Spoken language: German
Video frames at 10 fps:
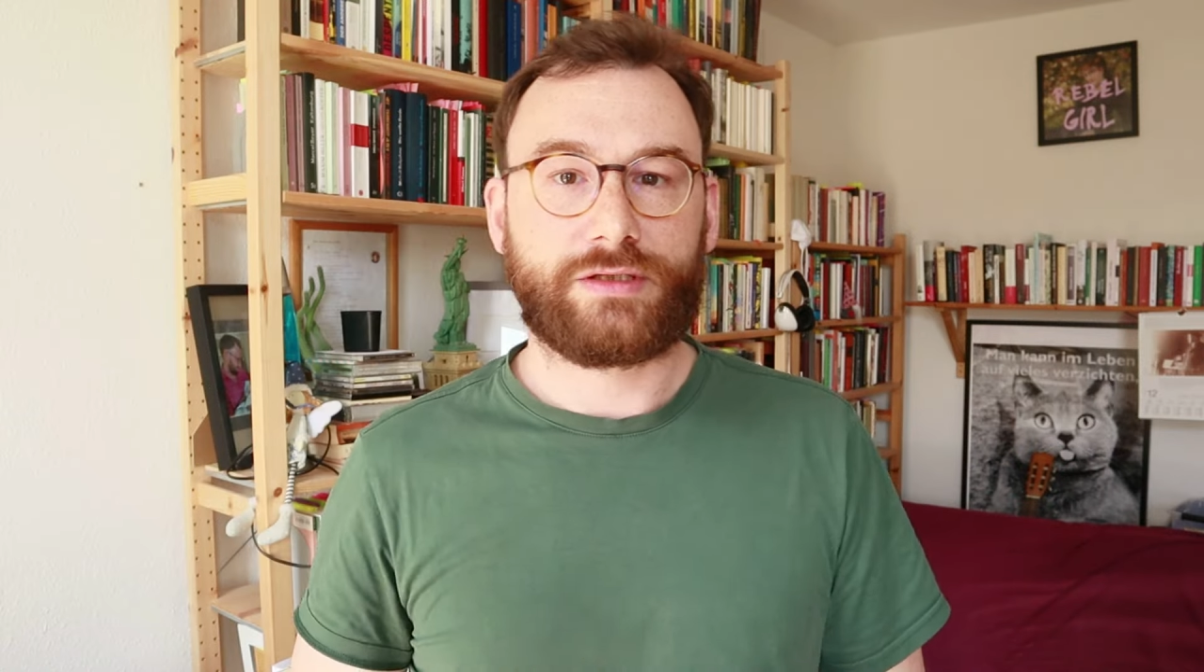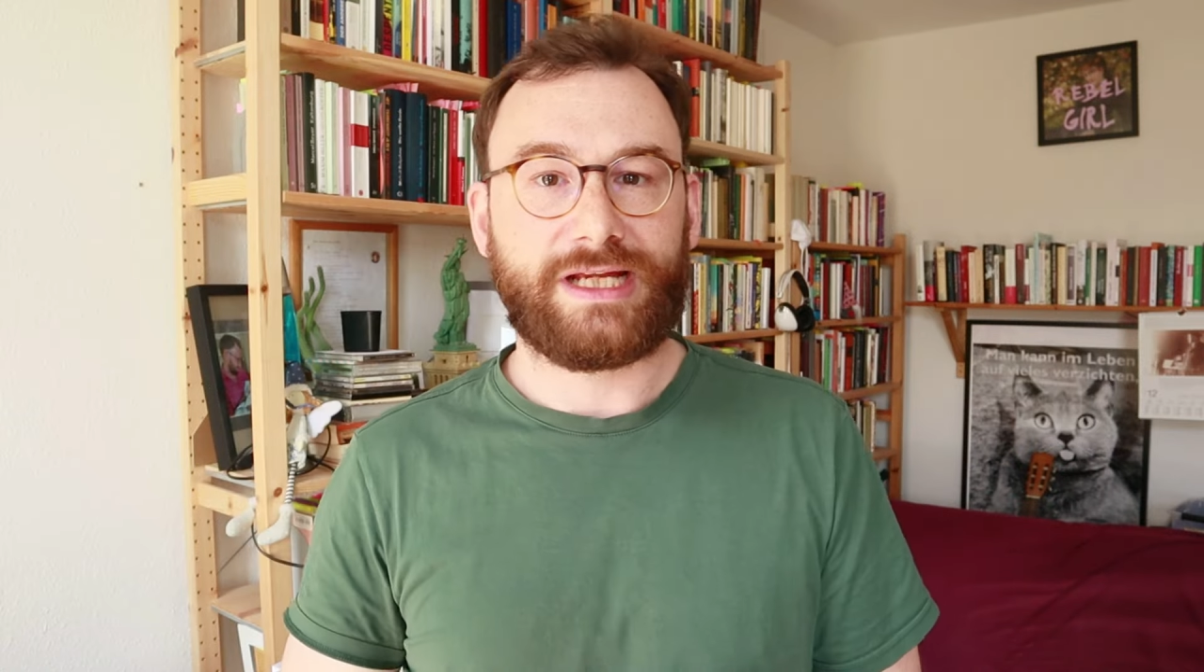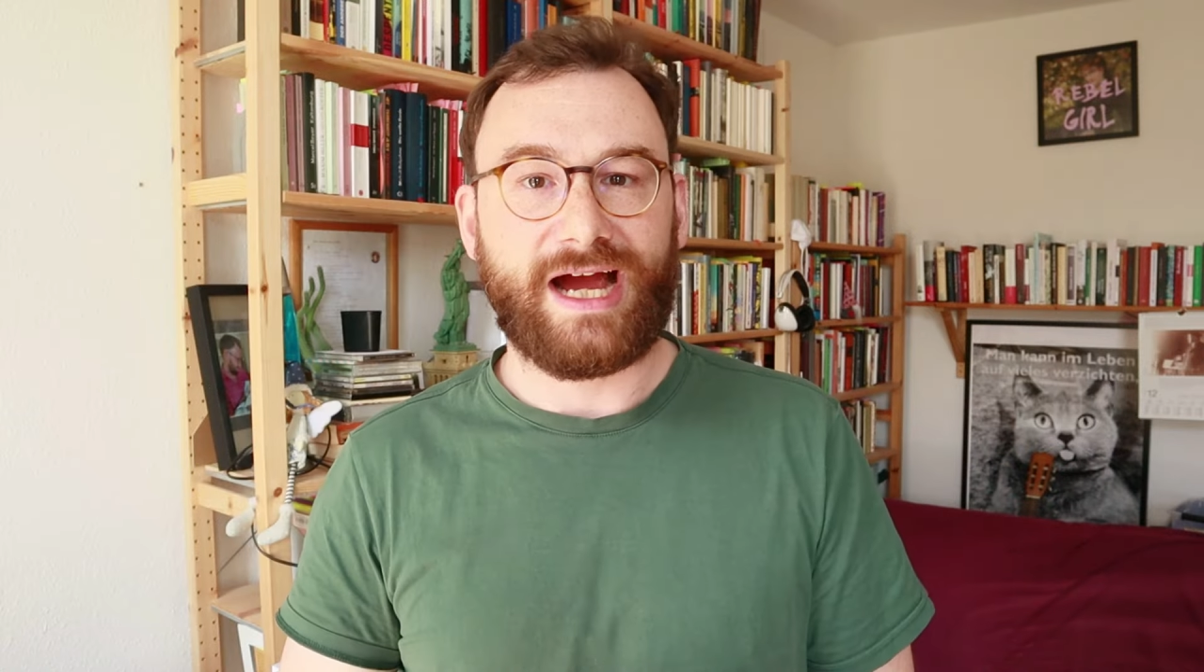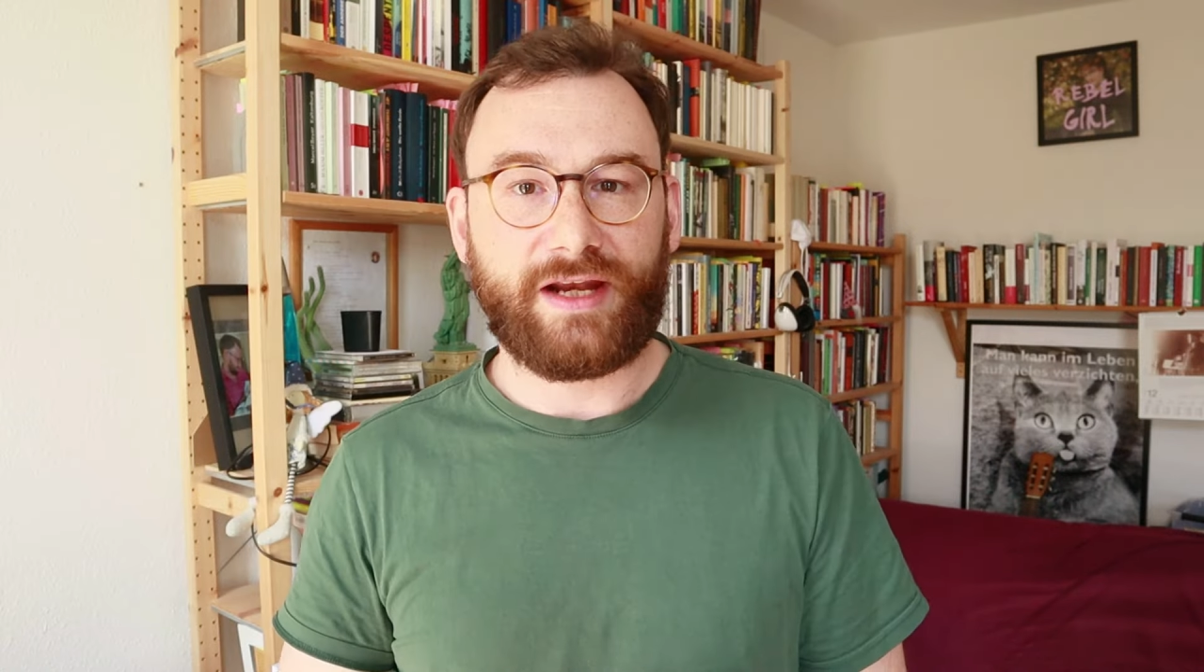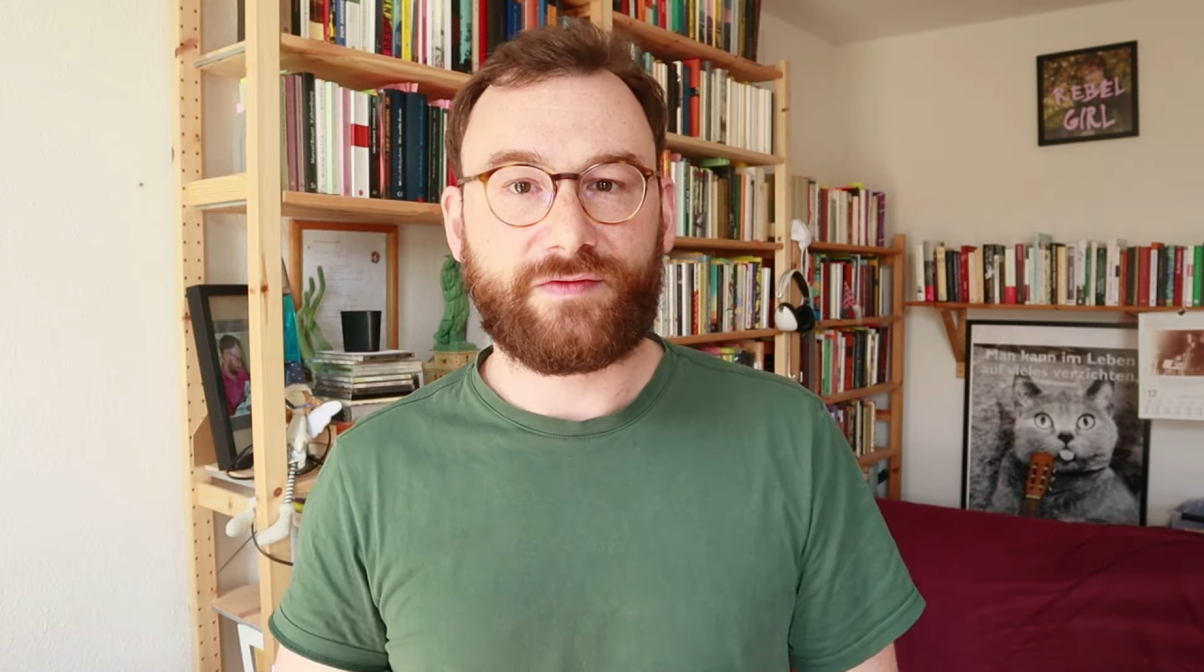
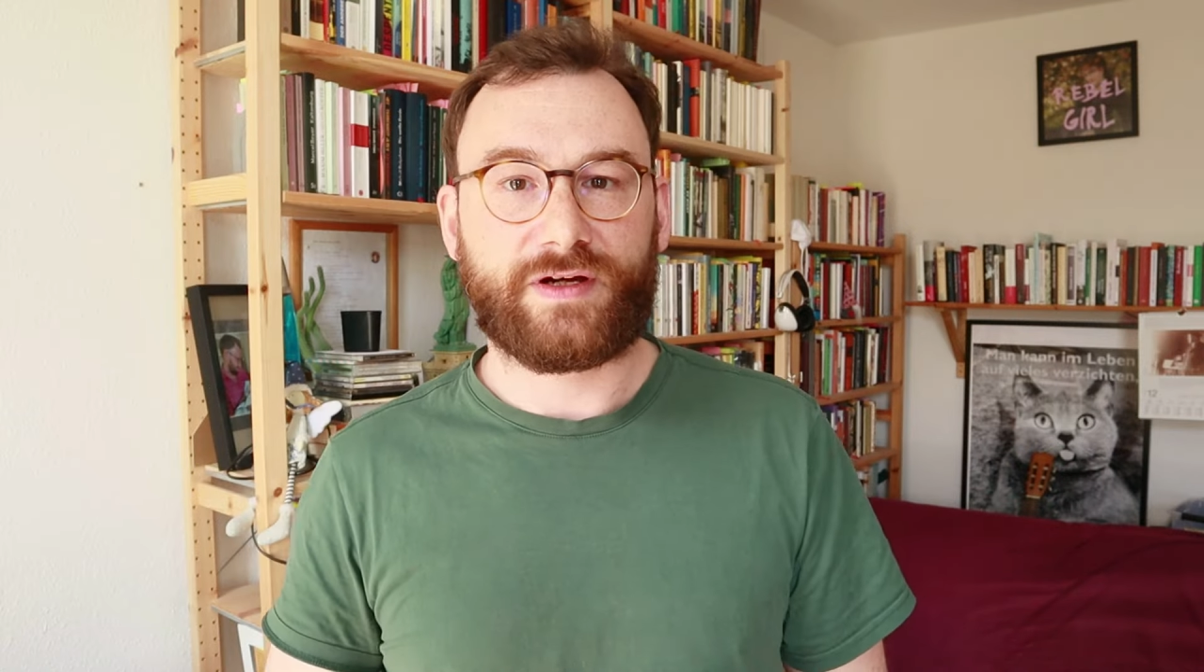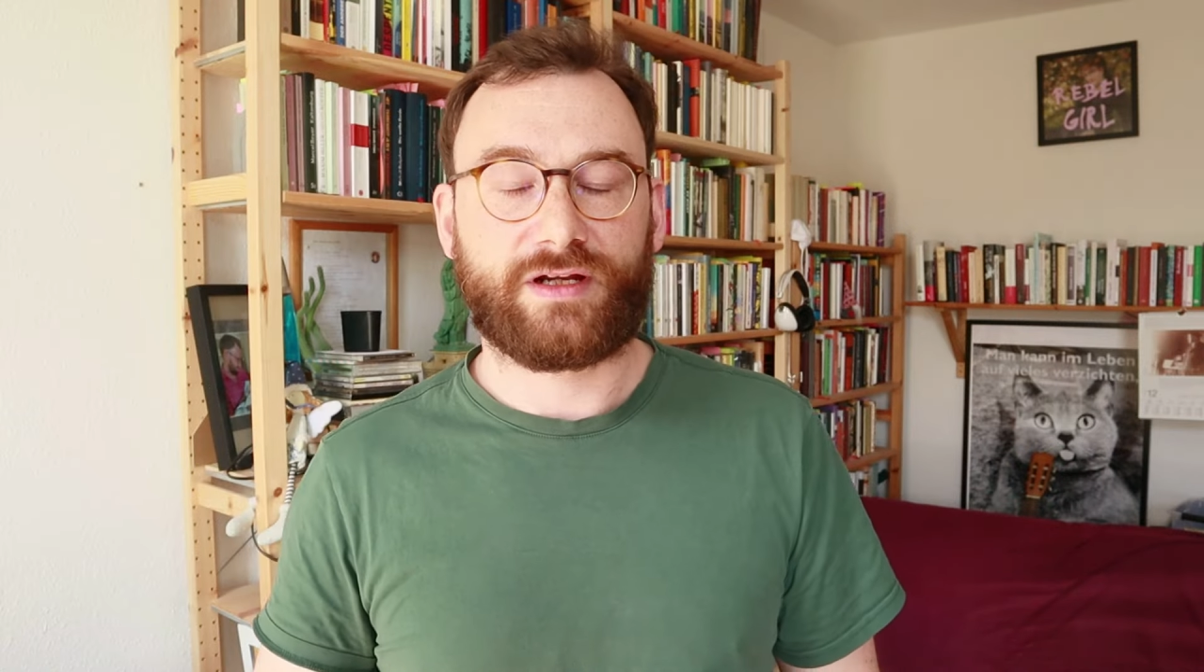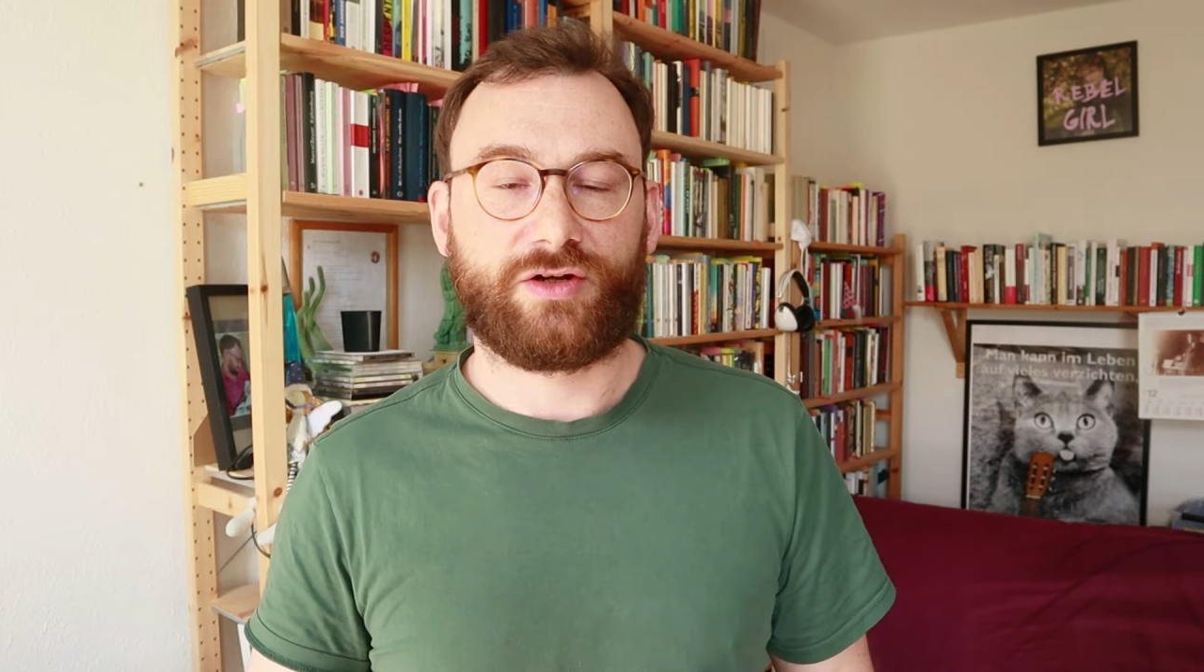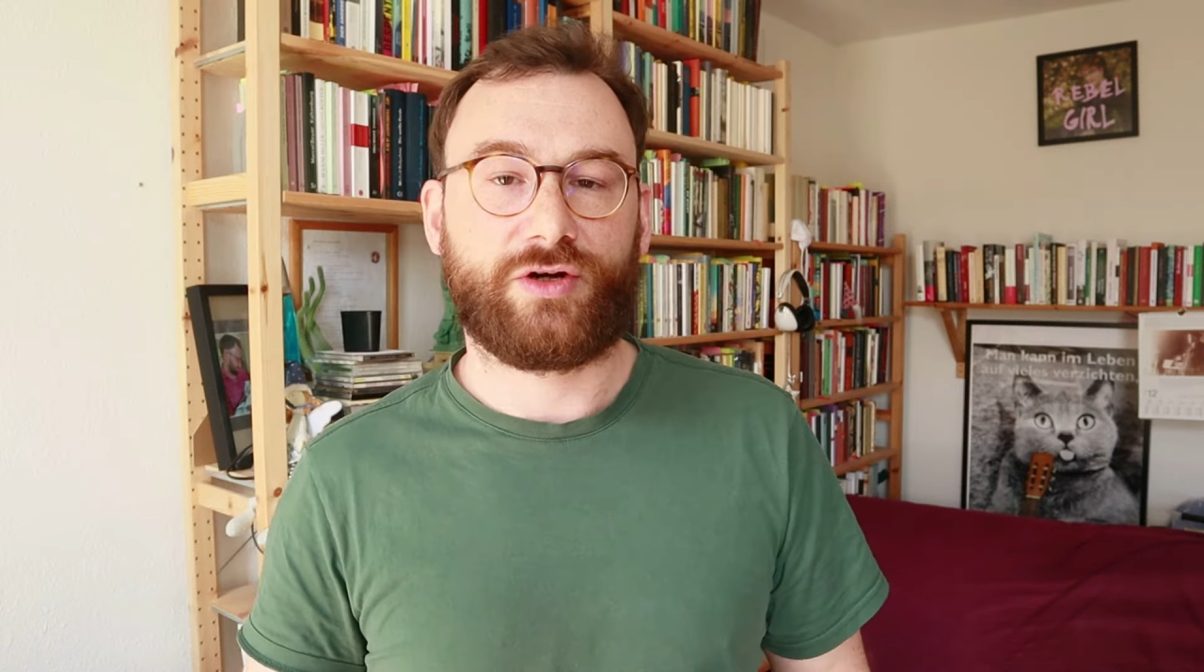die einfachen